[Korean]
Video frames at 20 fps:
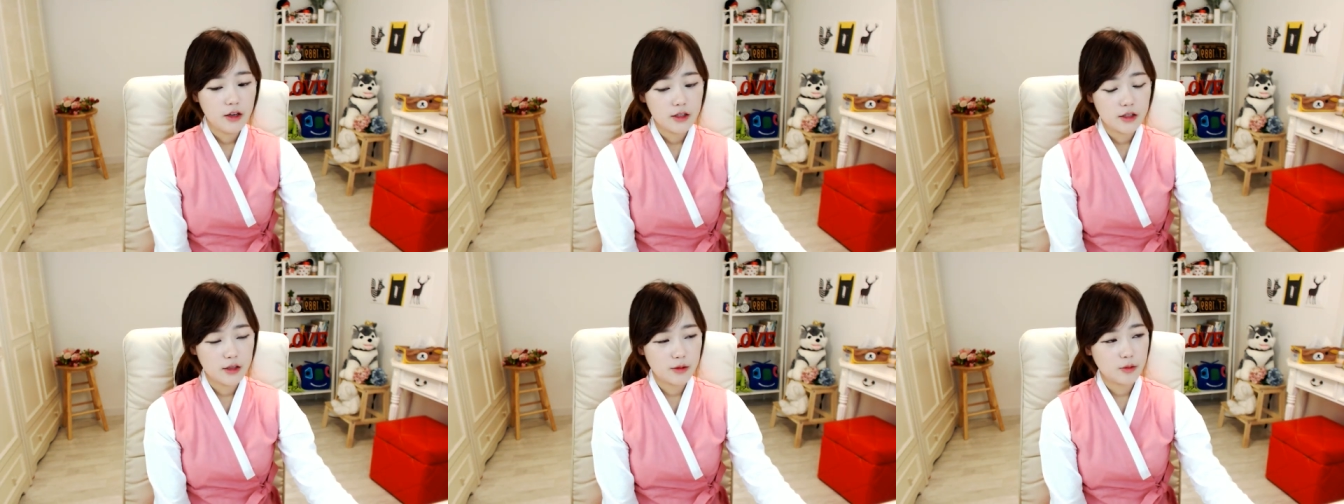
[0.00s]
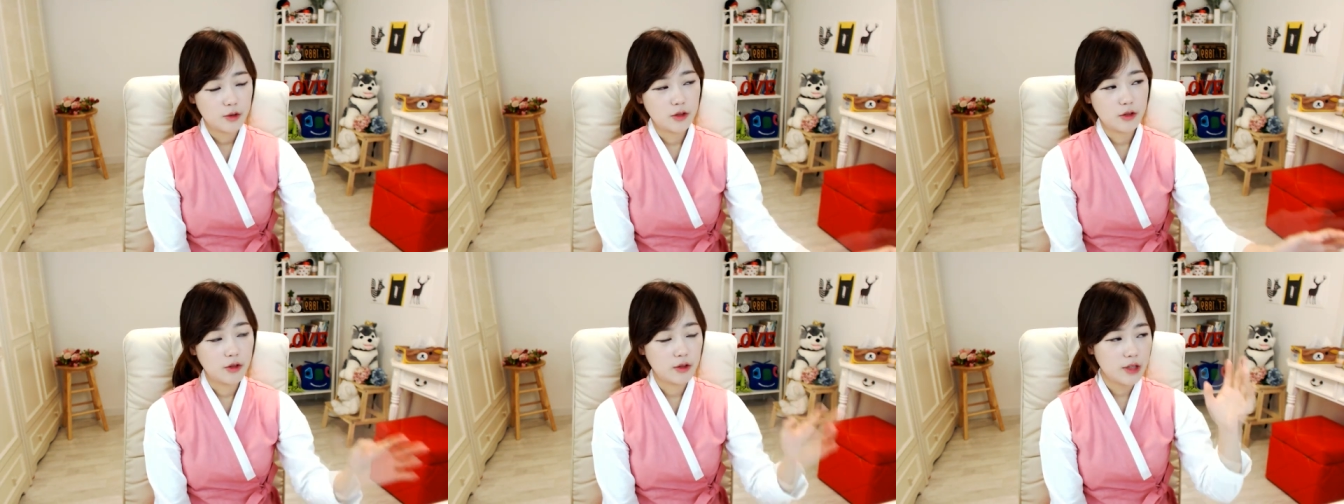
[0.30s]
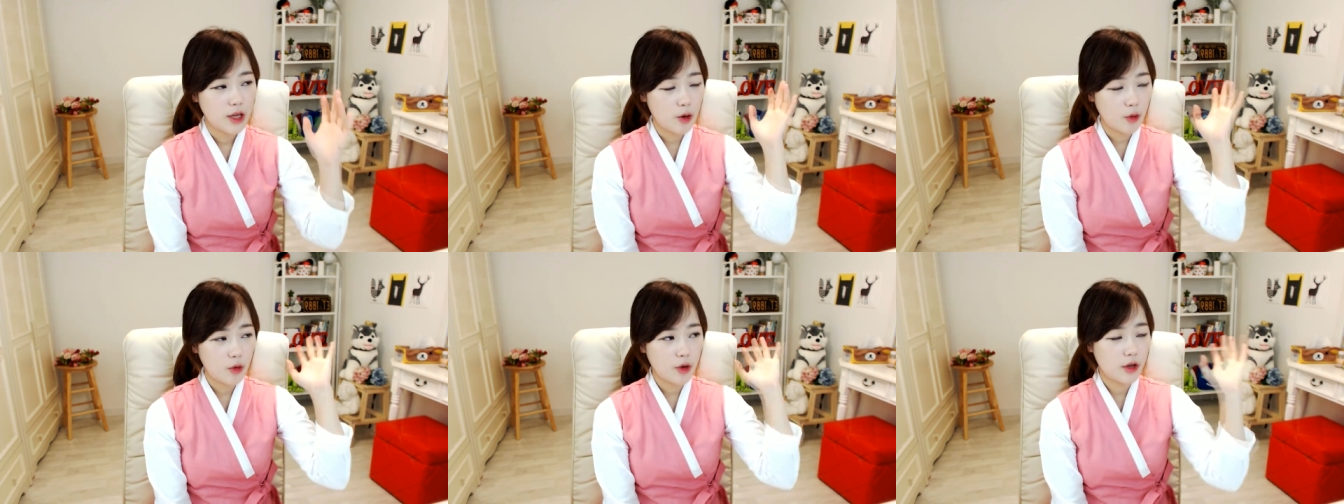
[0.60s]
뭐 그런
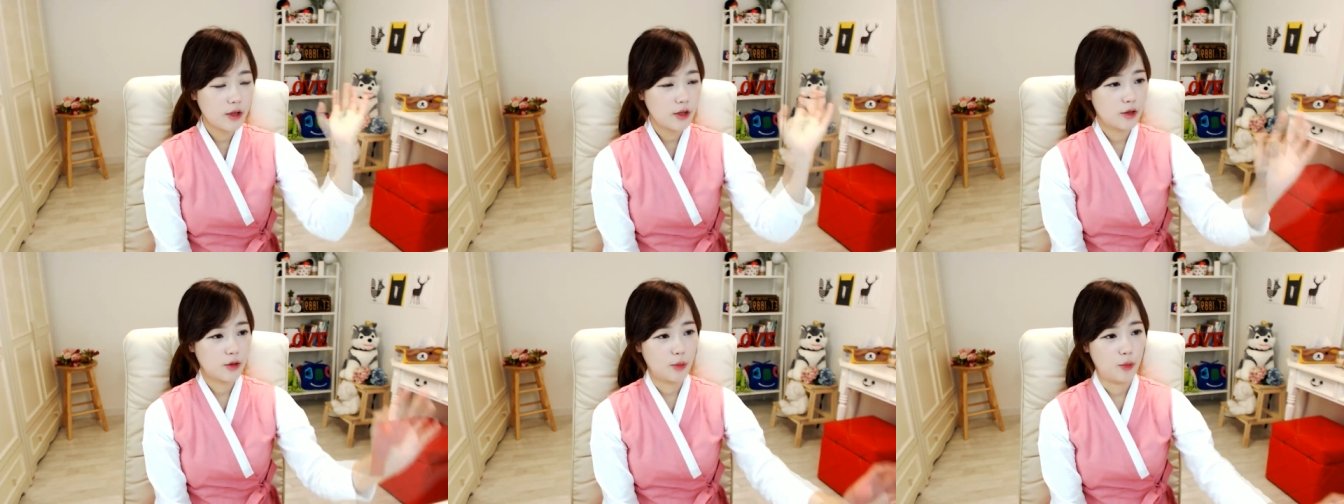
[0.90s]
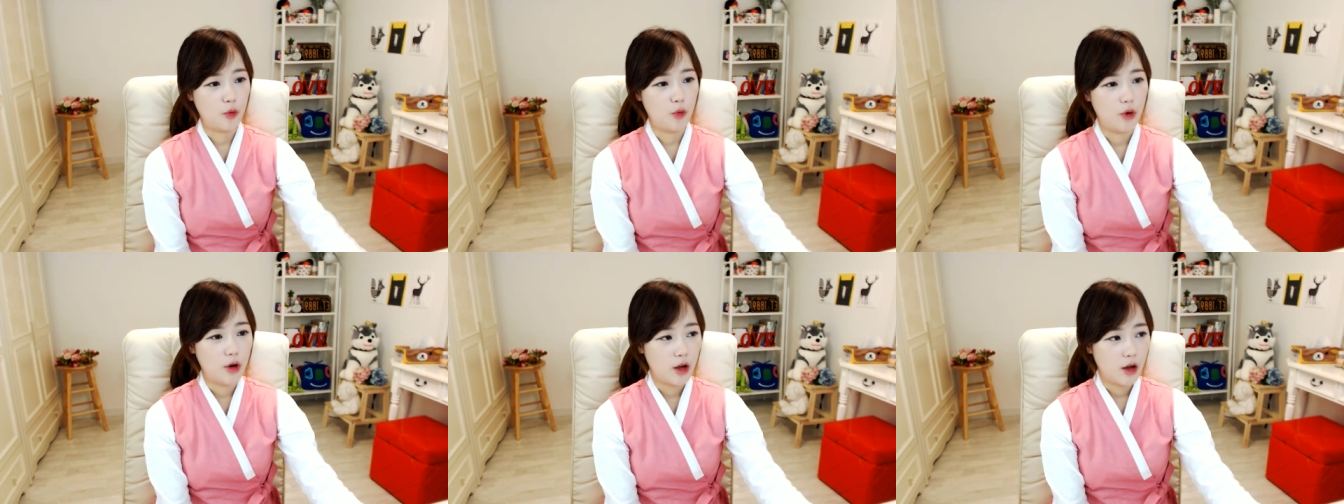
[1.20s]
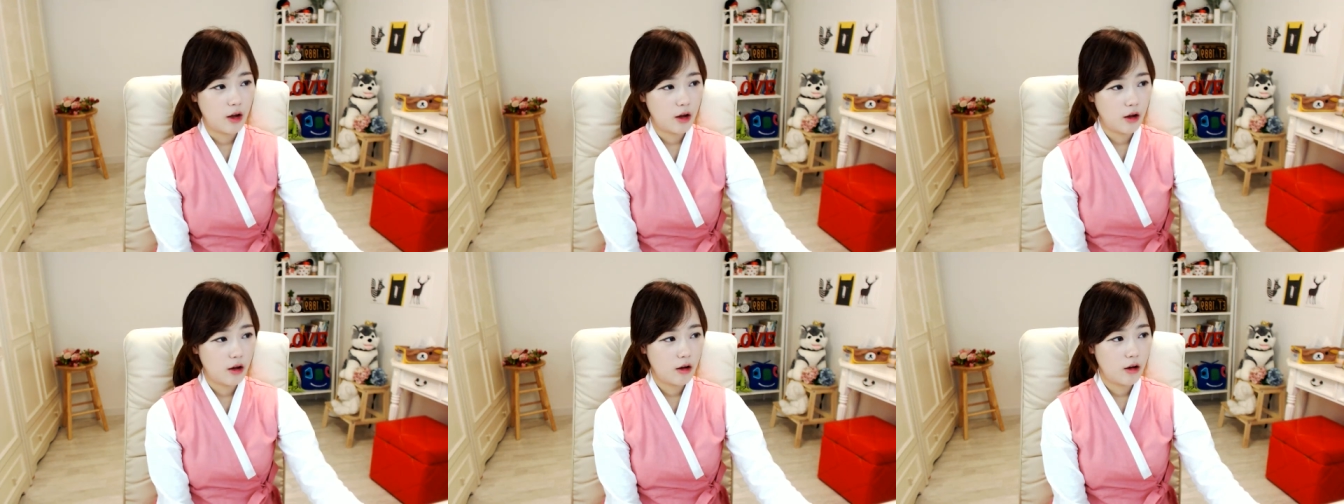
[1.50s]
사건에 대해서 몰라.
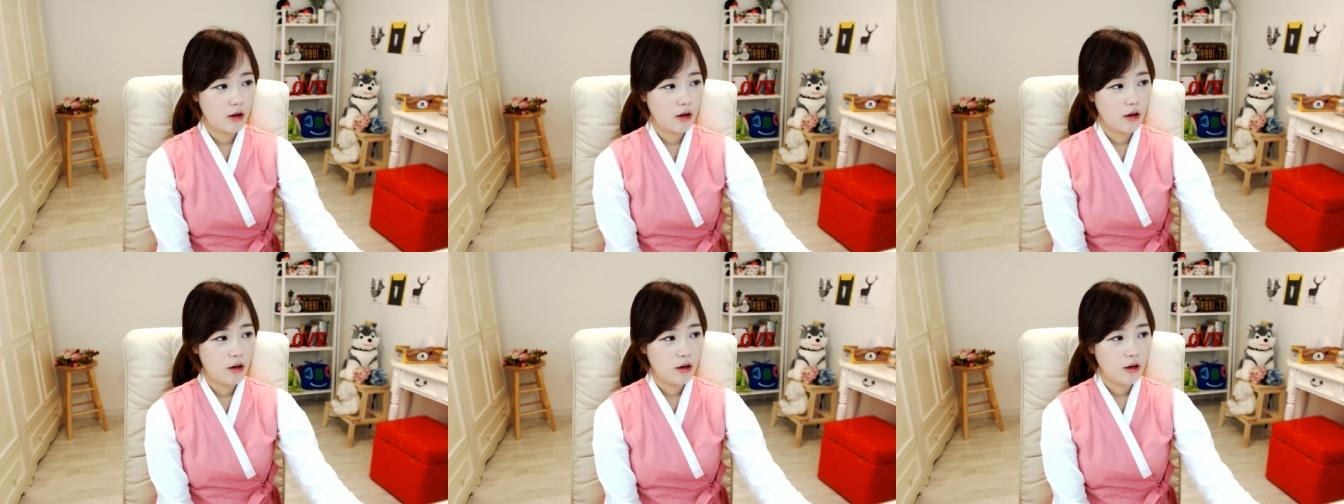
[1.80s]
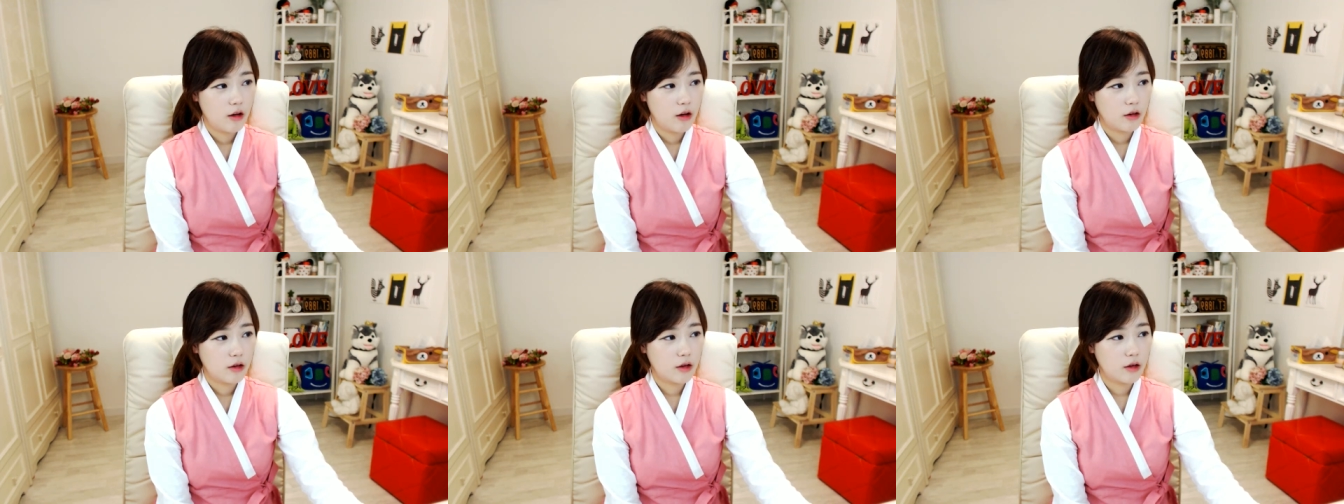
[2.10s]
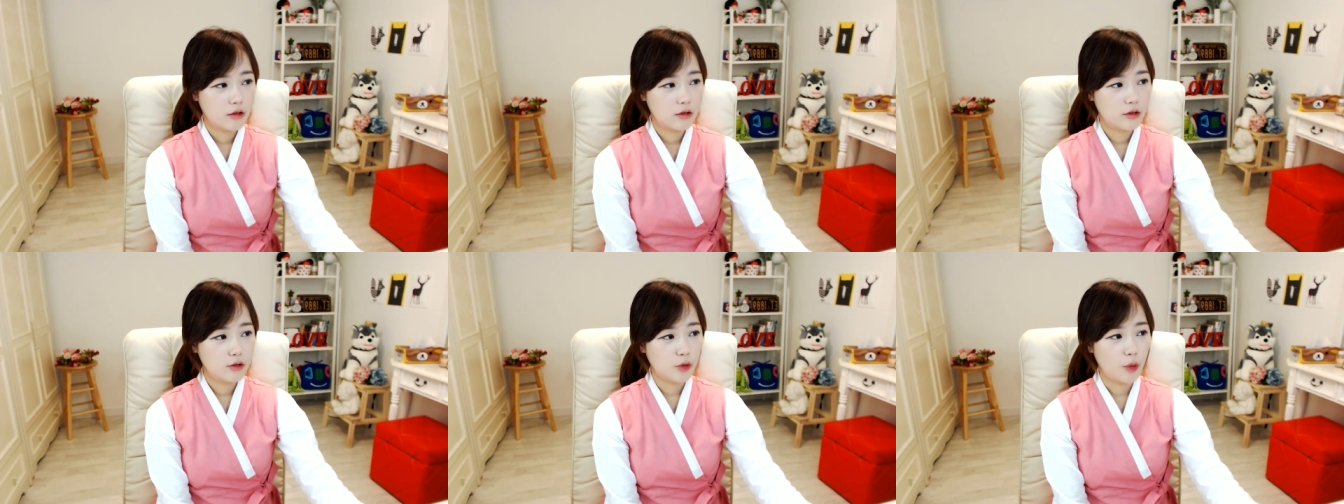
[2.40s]

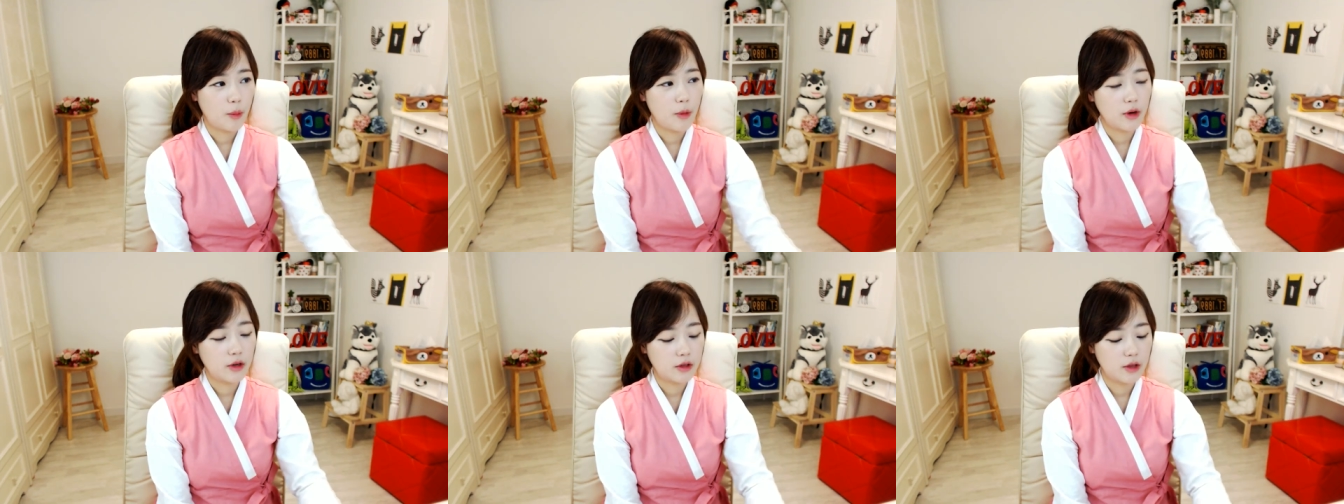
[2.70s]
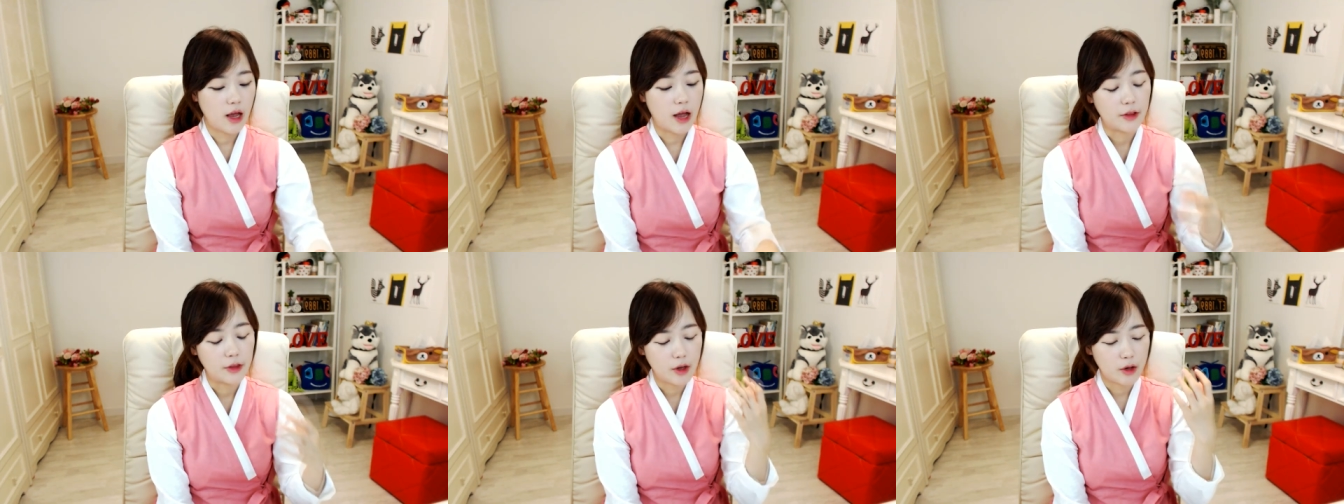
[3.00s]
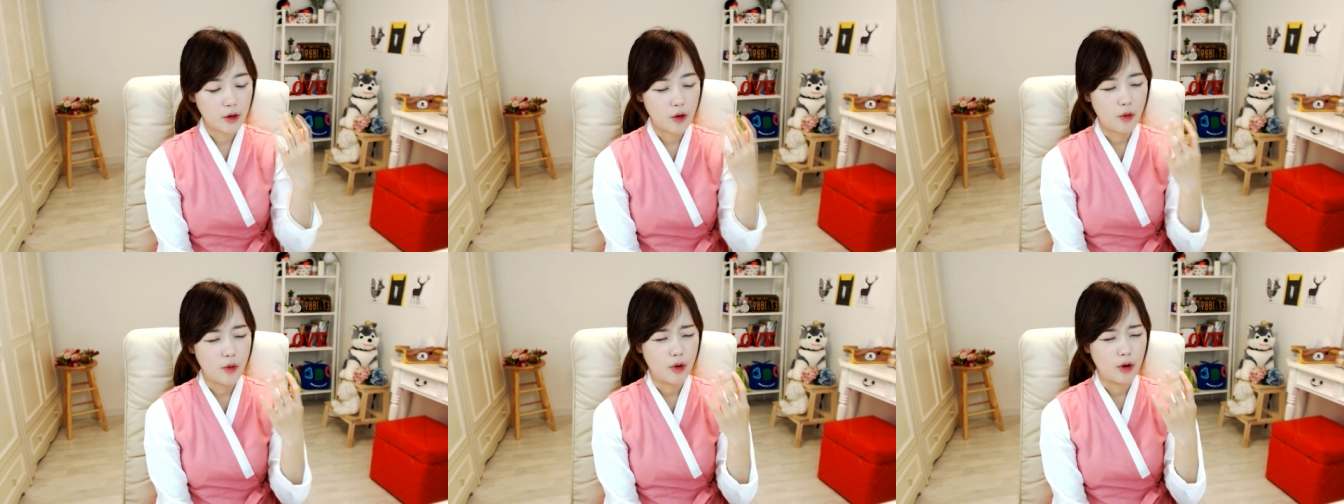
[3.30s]
그러니까 그 정말 그게
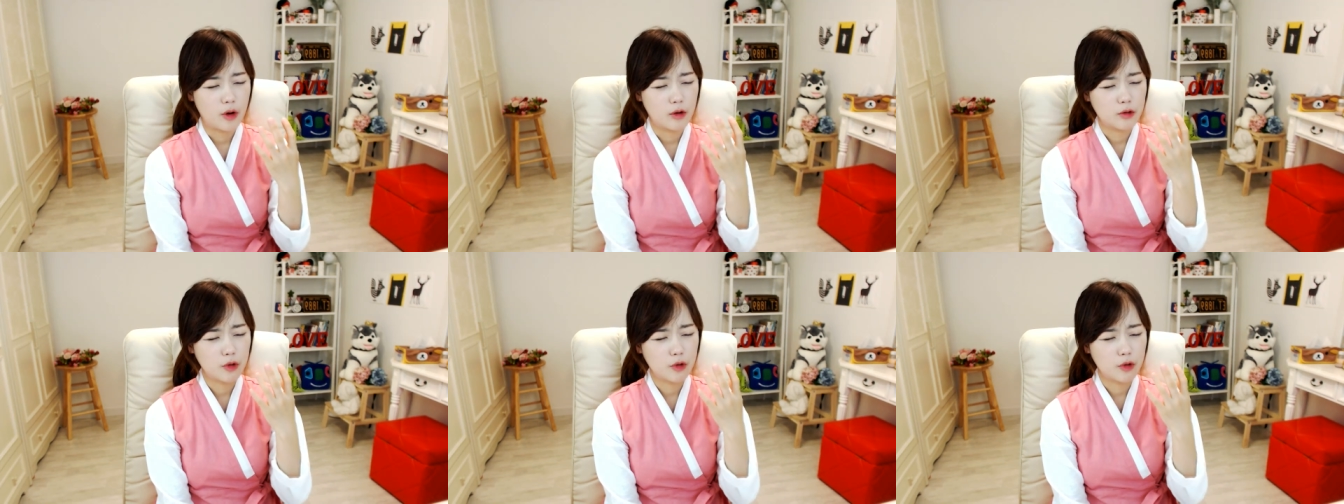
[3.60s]
안타까운 거.